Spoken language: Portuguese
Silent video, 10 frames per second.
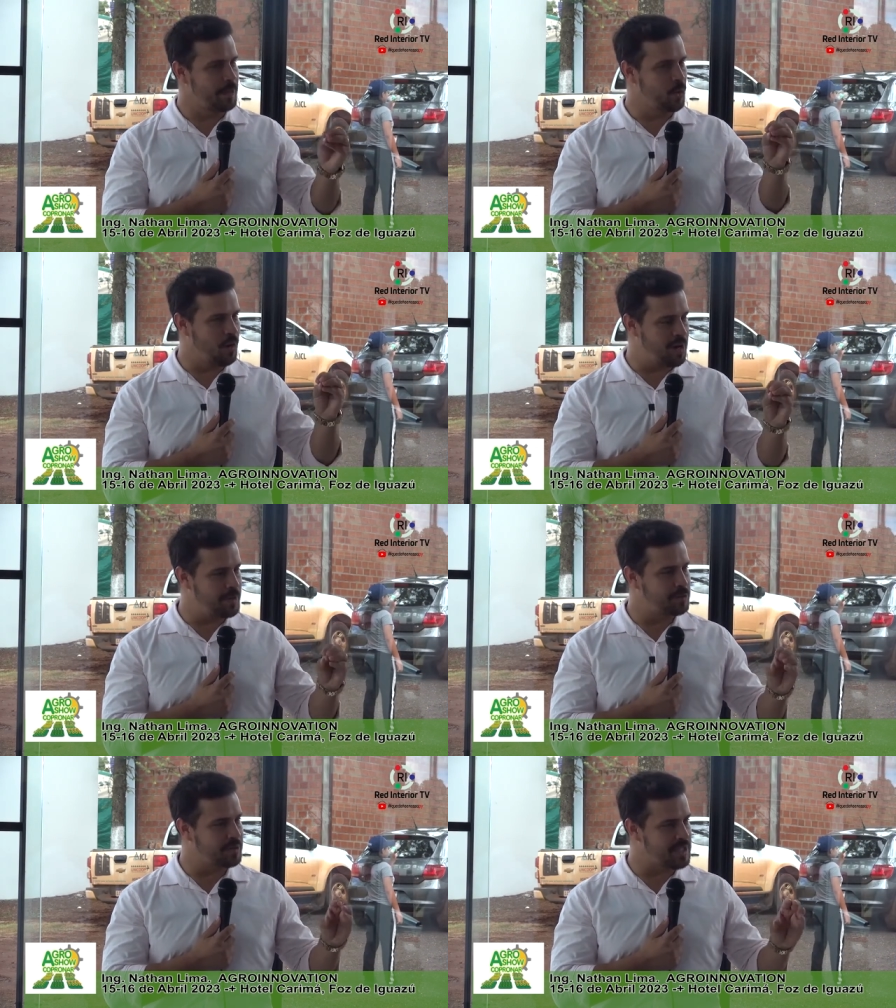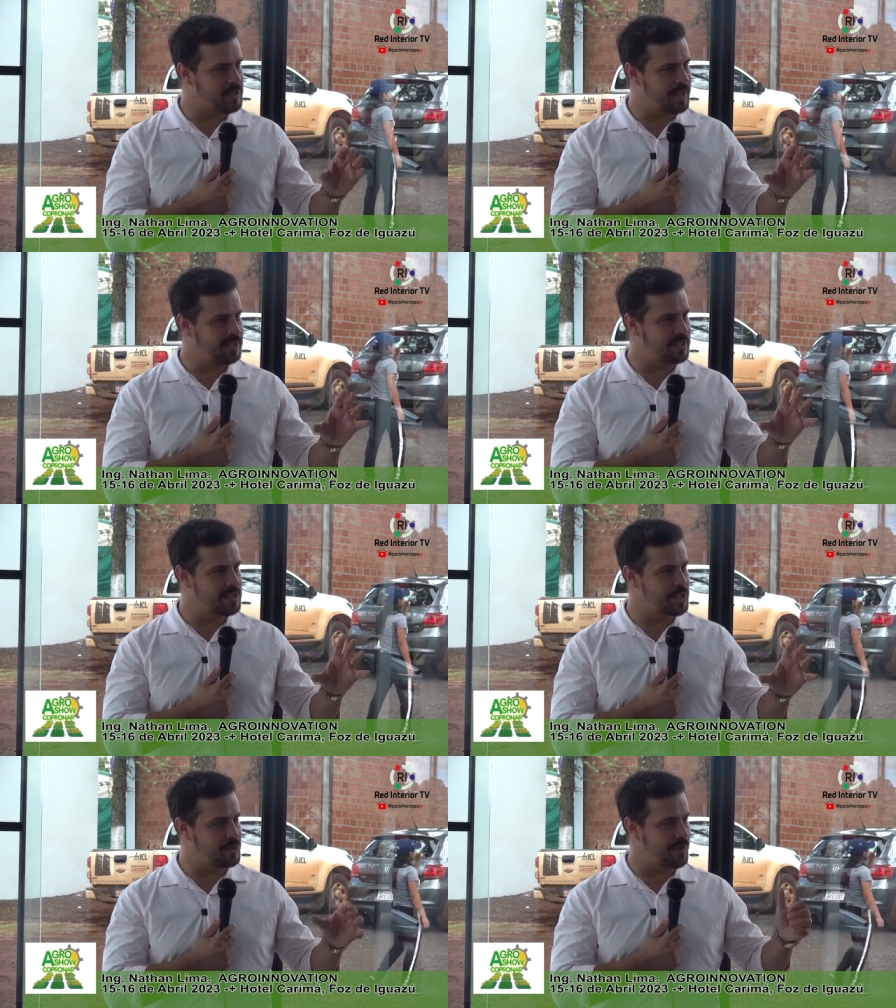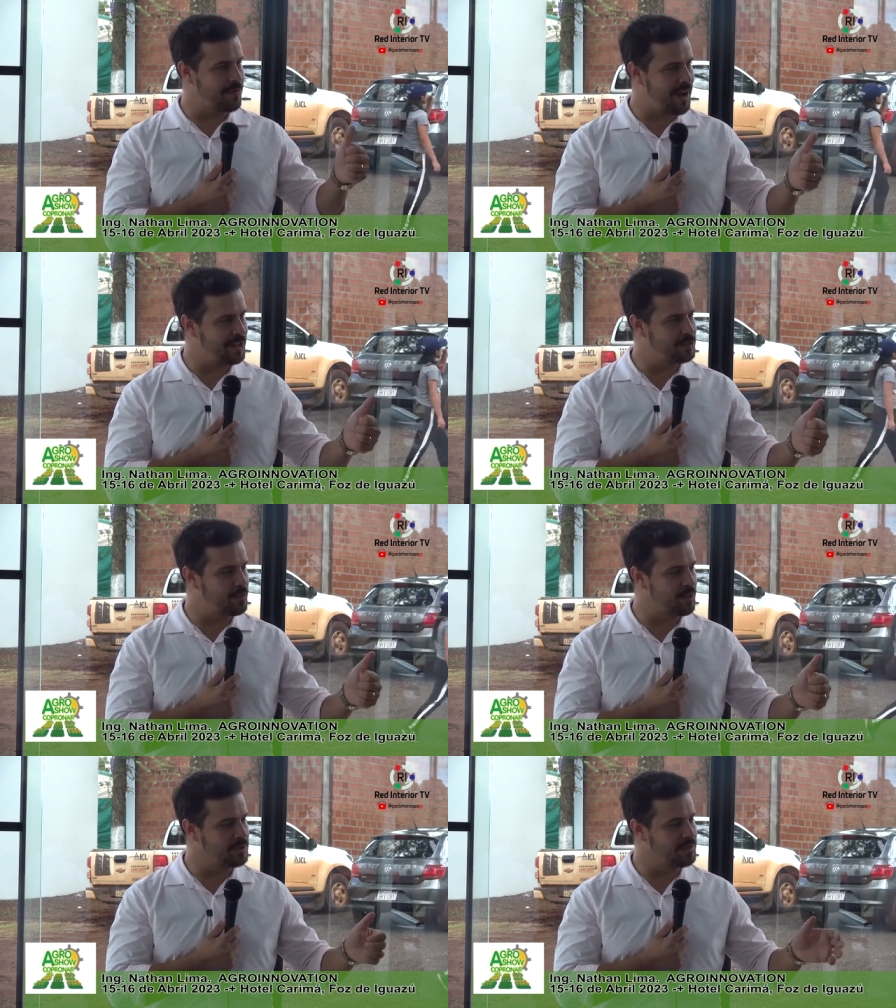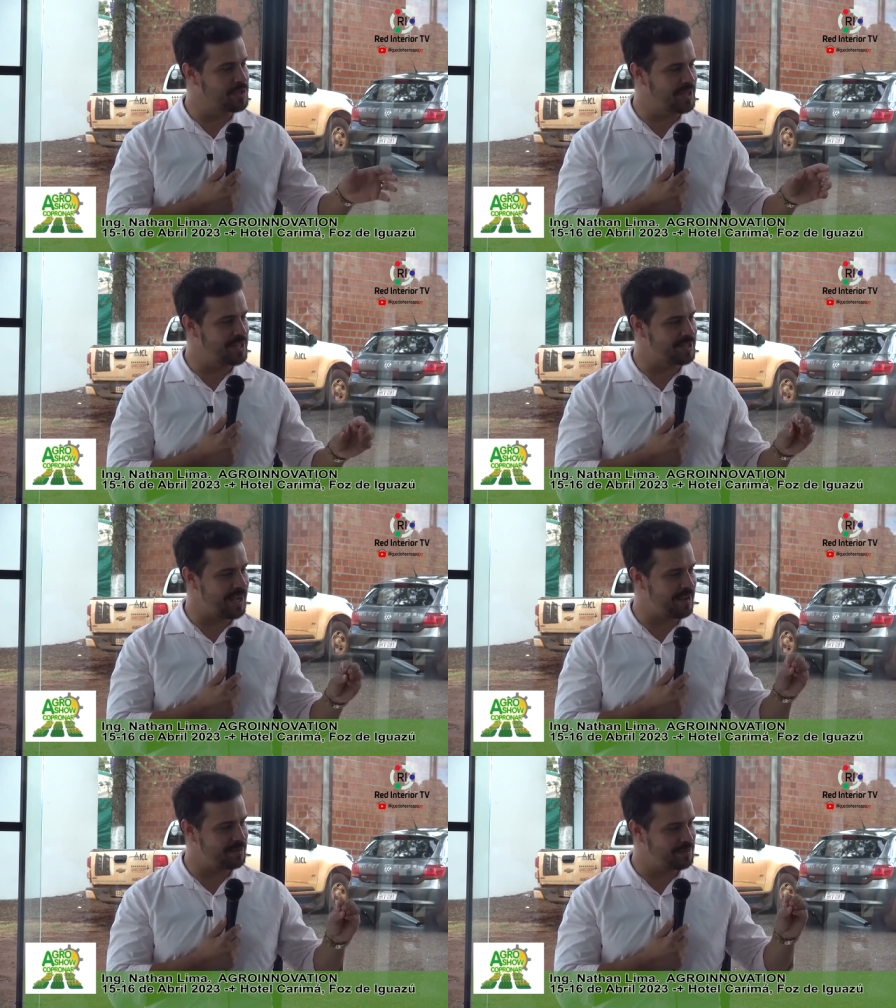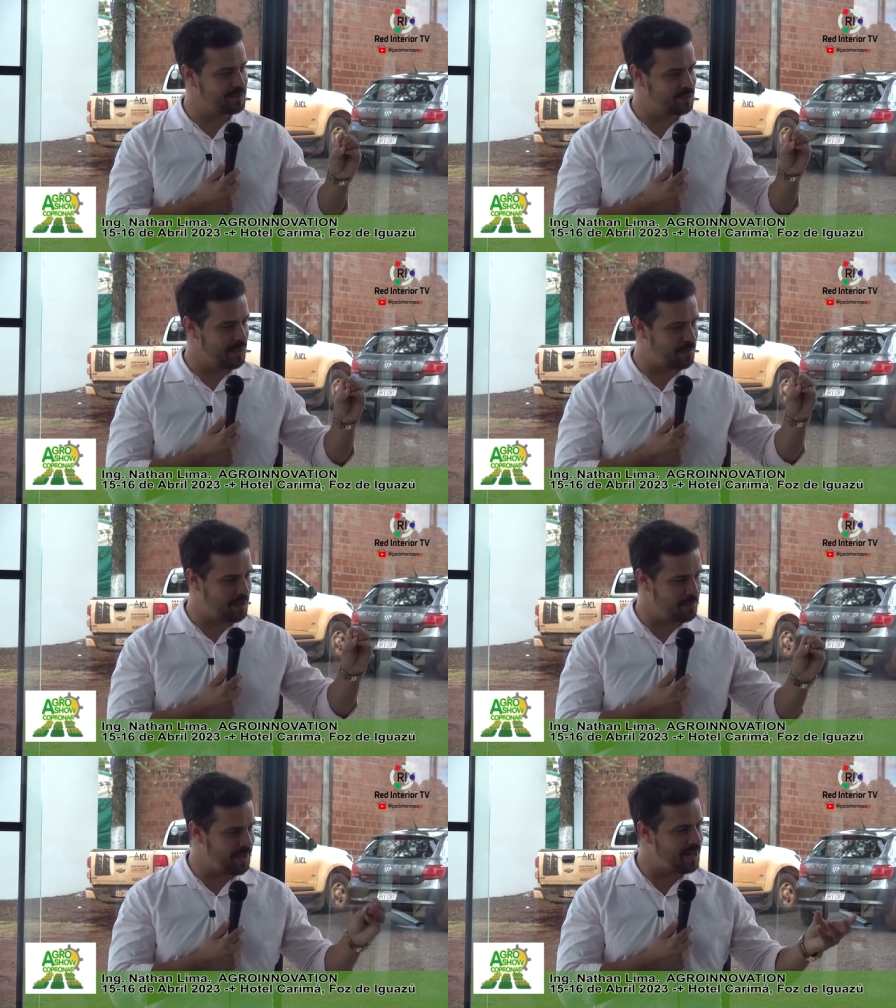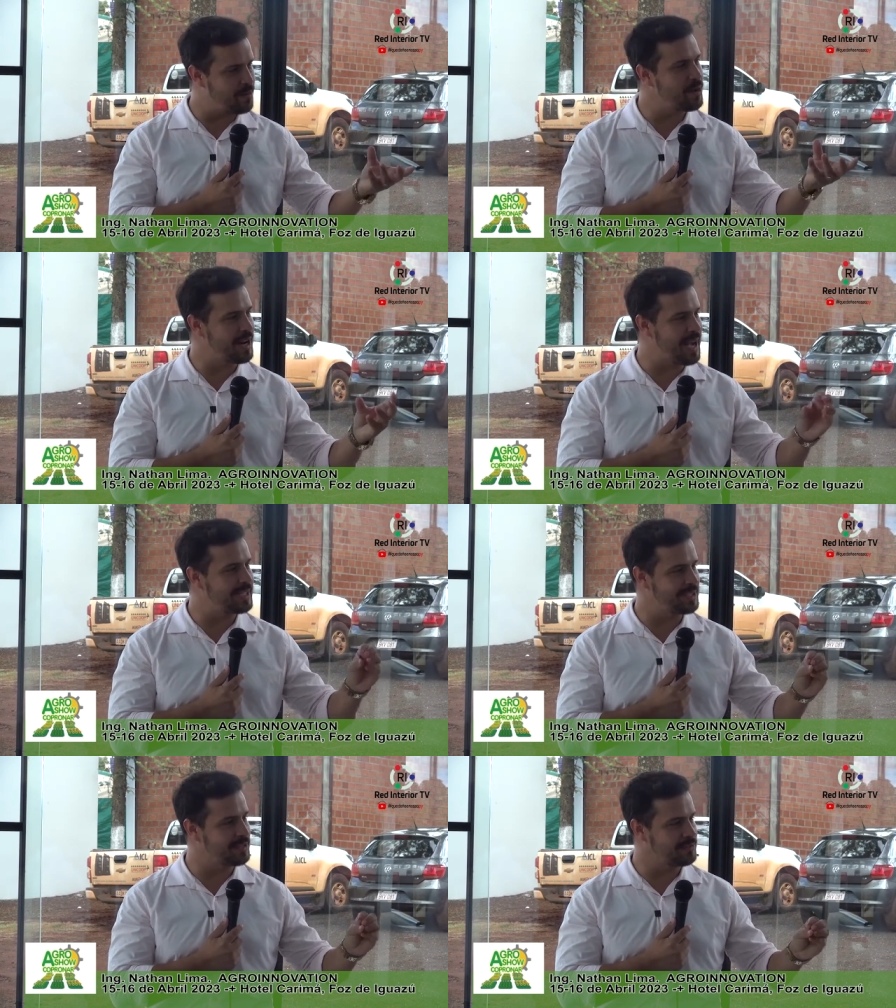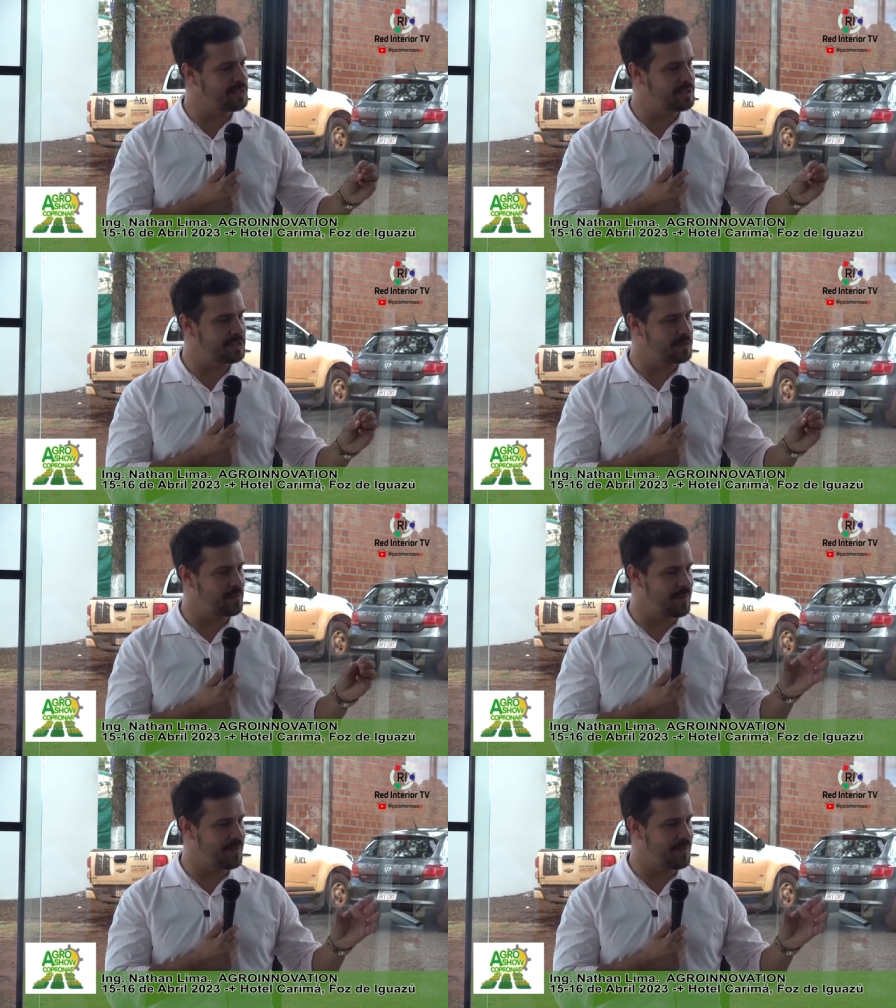No âmbito das vendas, isso é válido quando você está numa primeira abordagem, talvez.